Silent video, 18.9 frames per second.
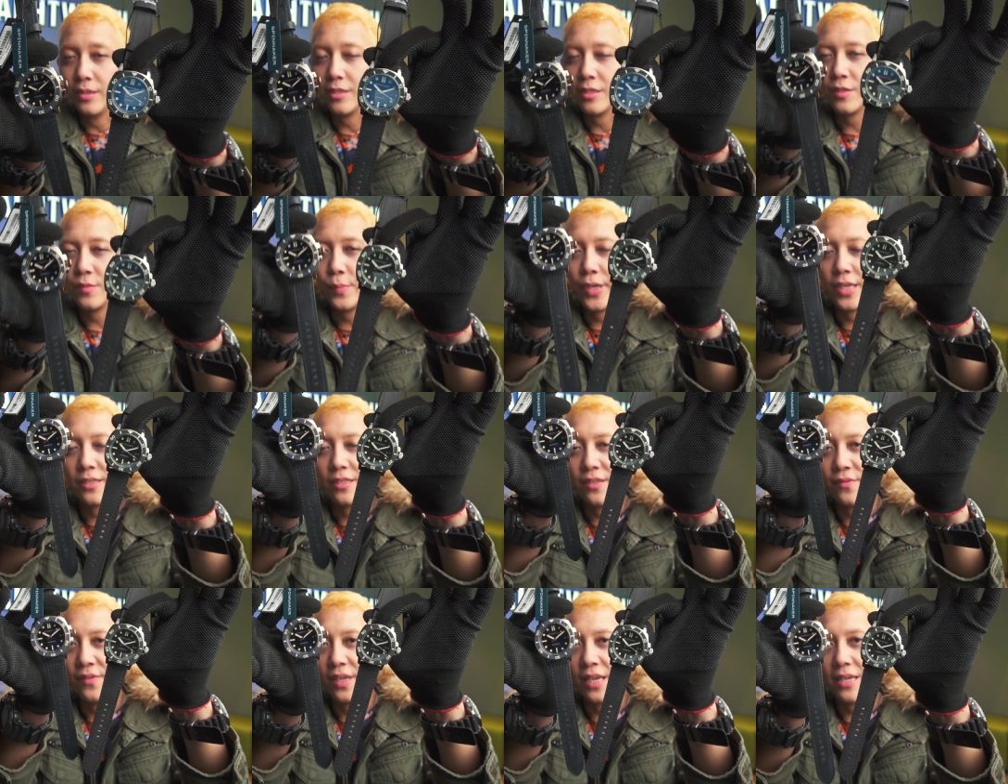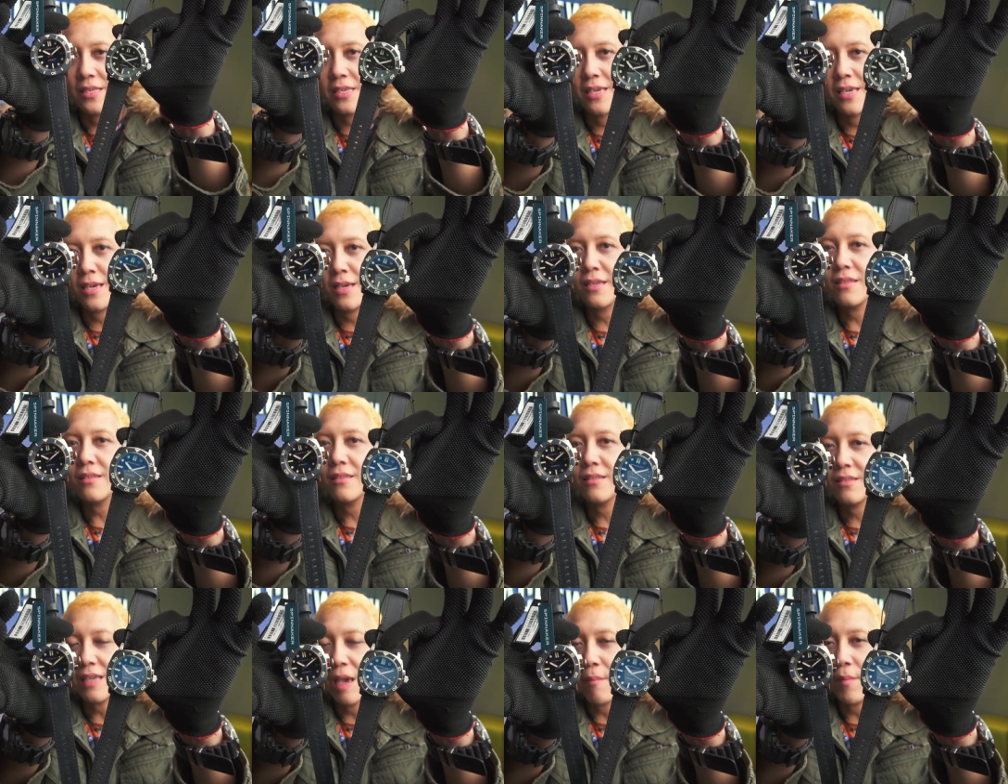Spesifikasinya
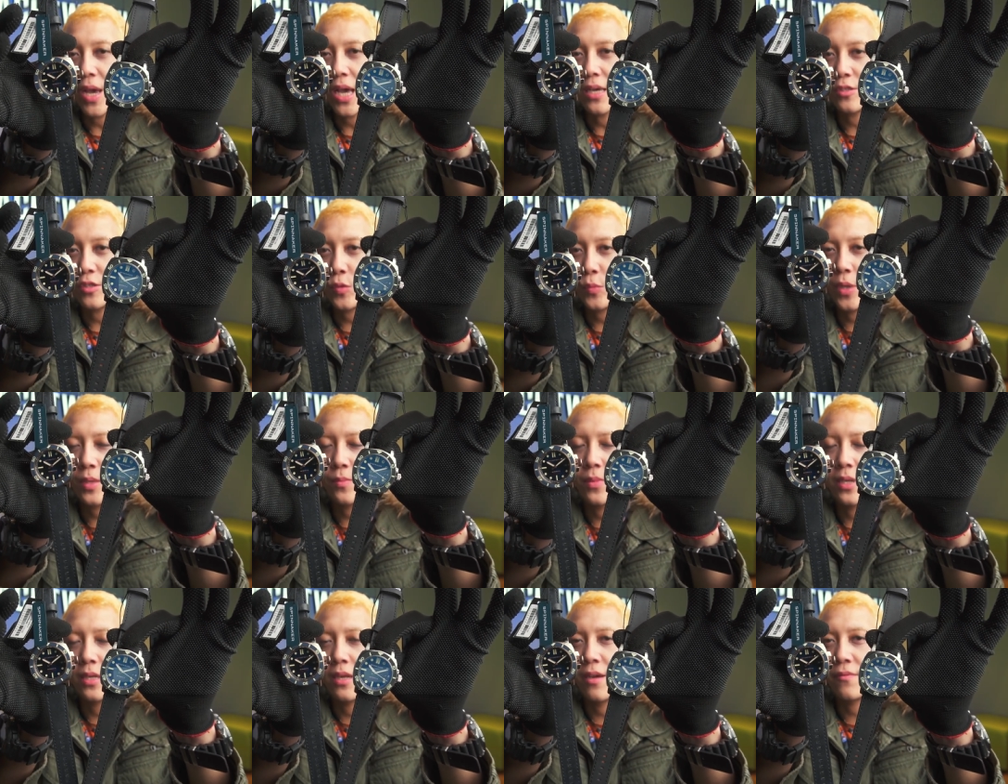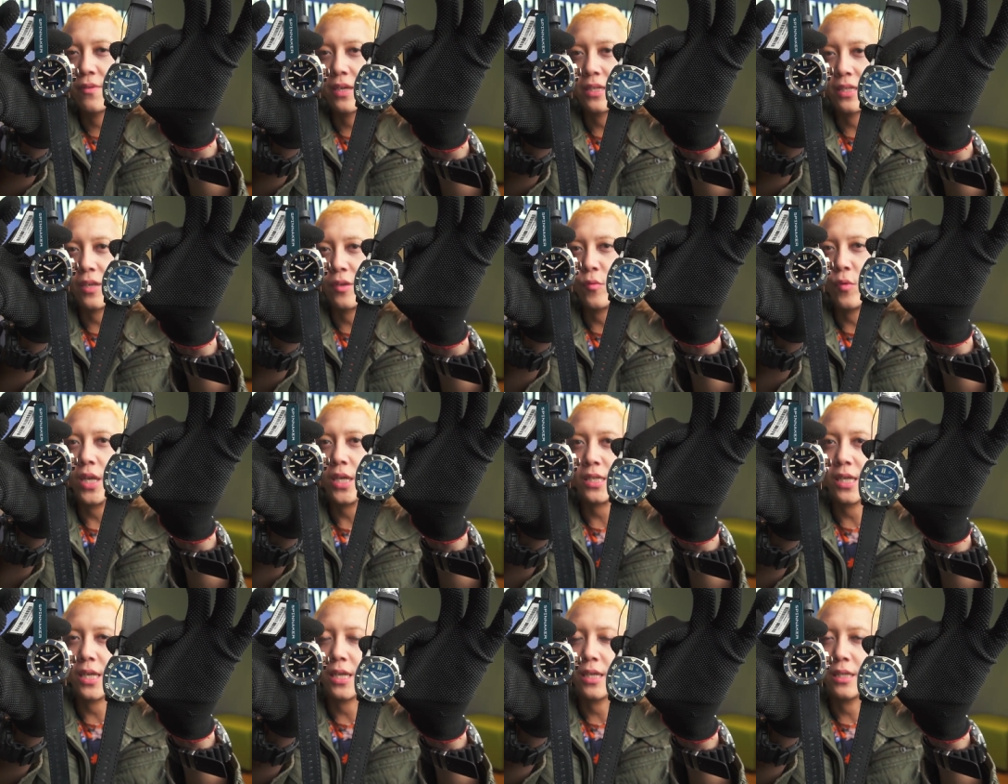sama, cuman beda varian
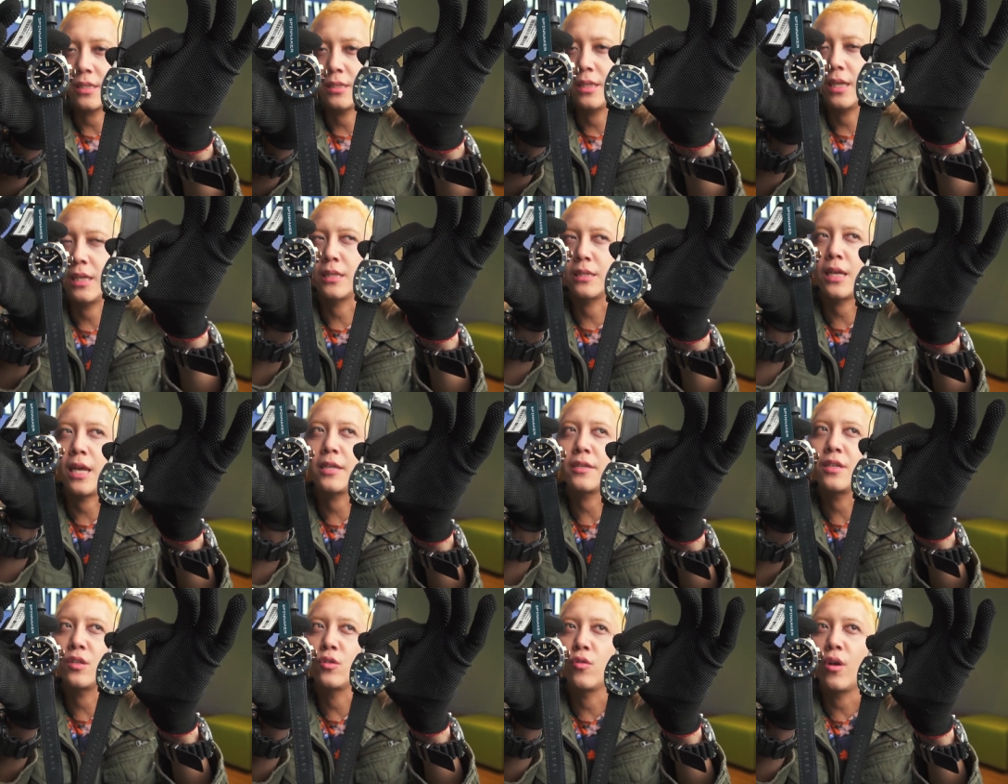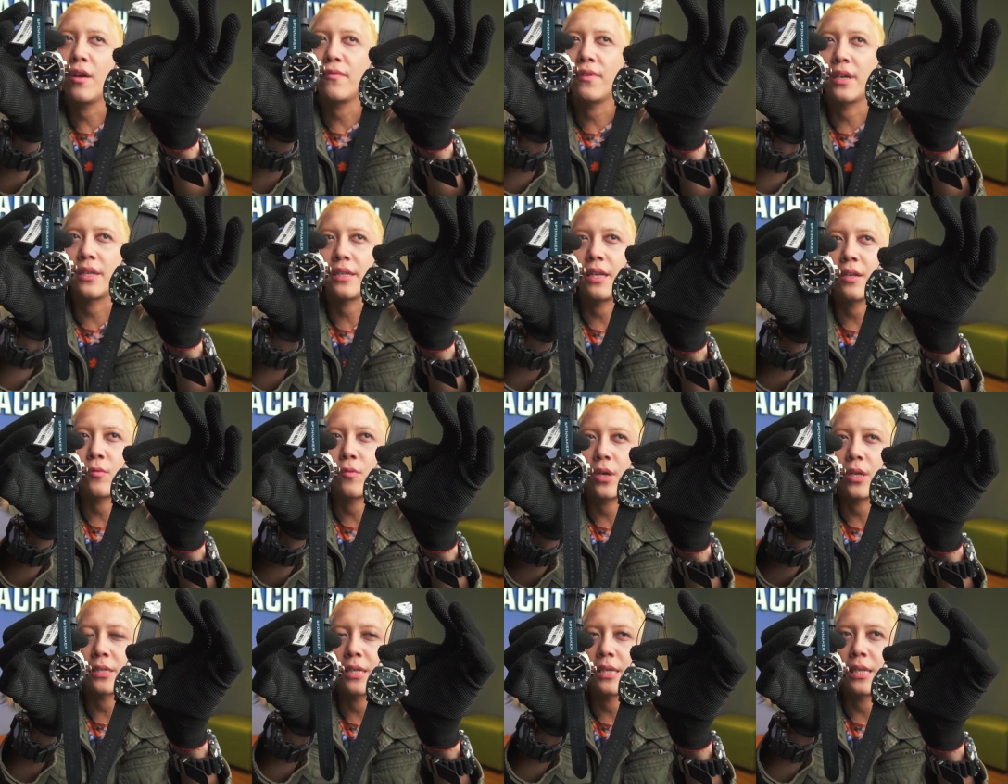warna. Dan ada dua varian
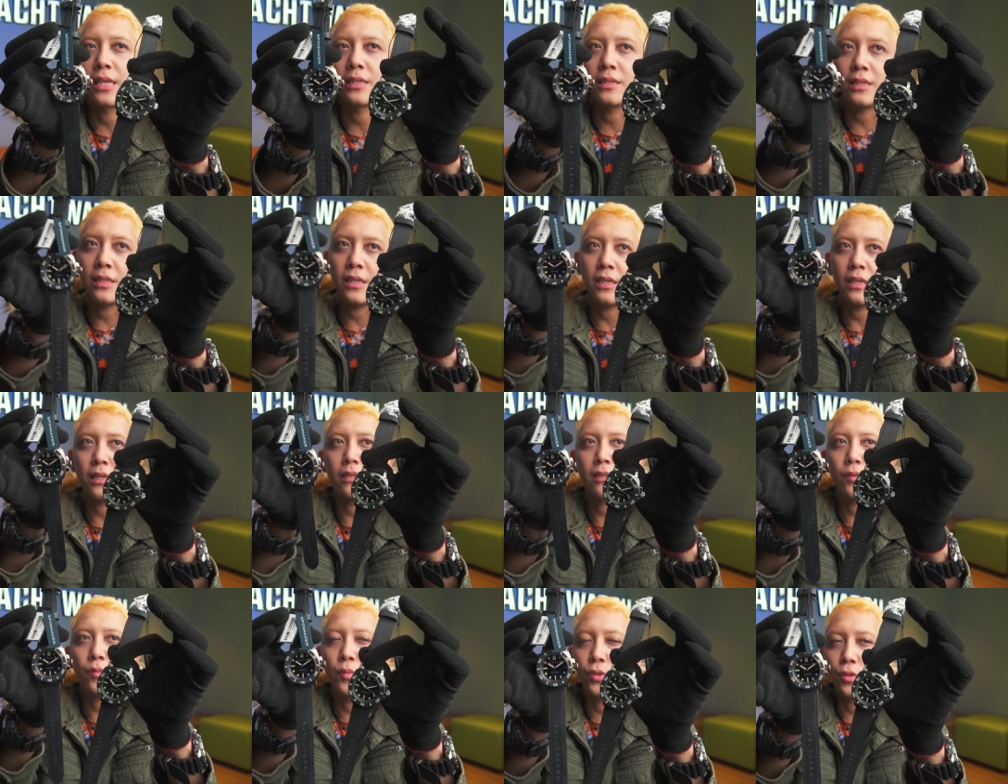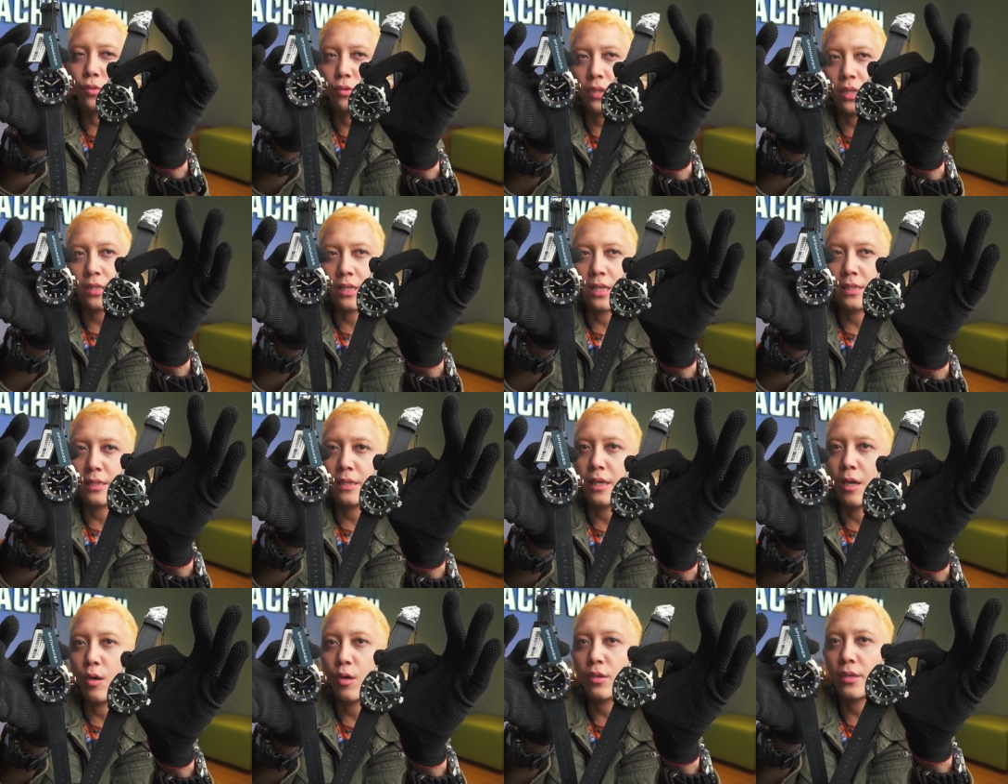warna lagi yang kebetulan lagi
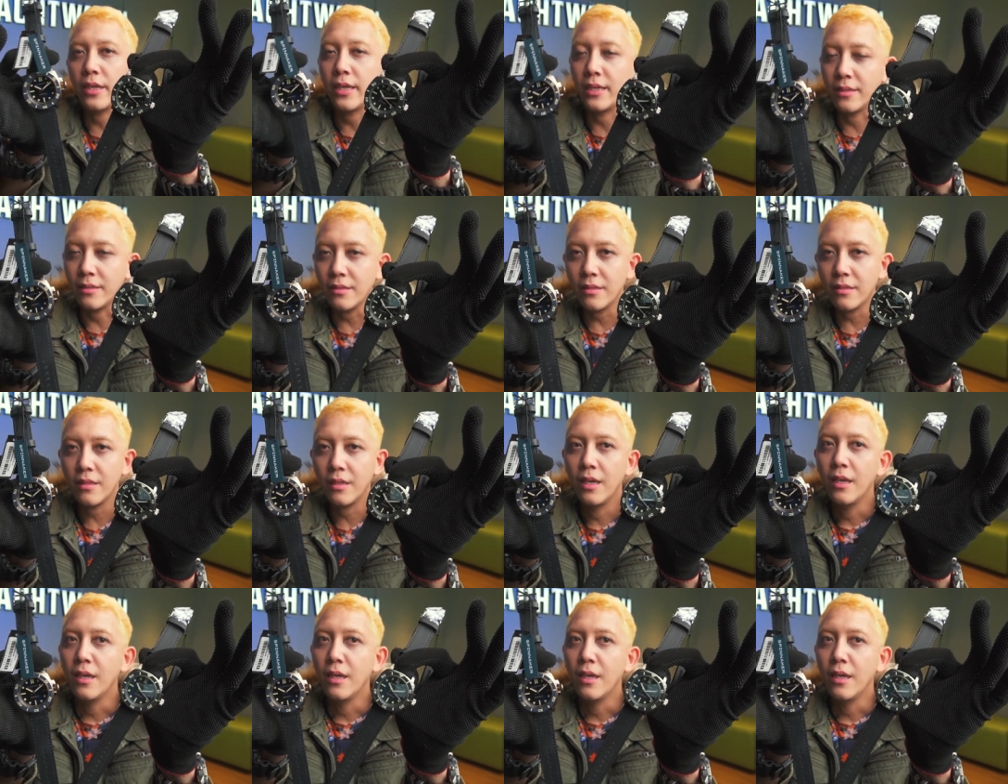nggak on hands